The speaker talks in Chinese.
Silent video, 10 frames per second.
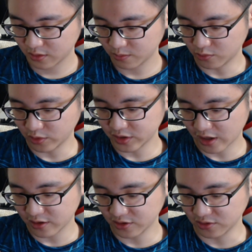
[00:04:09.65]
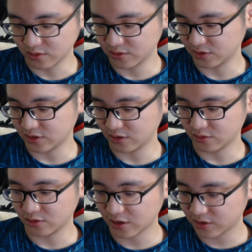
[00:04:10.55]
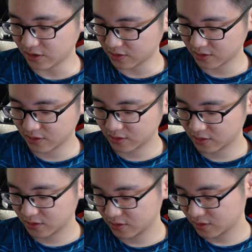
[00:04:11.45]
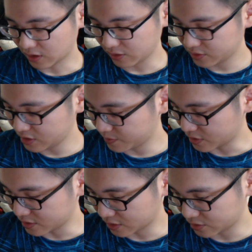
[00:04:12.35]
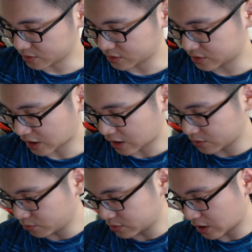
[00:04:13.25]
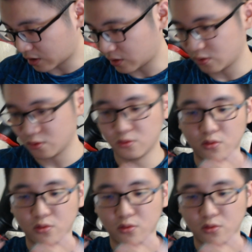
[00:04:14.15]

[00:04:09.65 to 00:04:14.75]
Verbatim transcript: 魔鬼毡，嗯，这个声音有够难听。好，基本上就是插入到。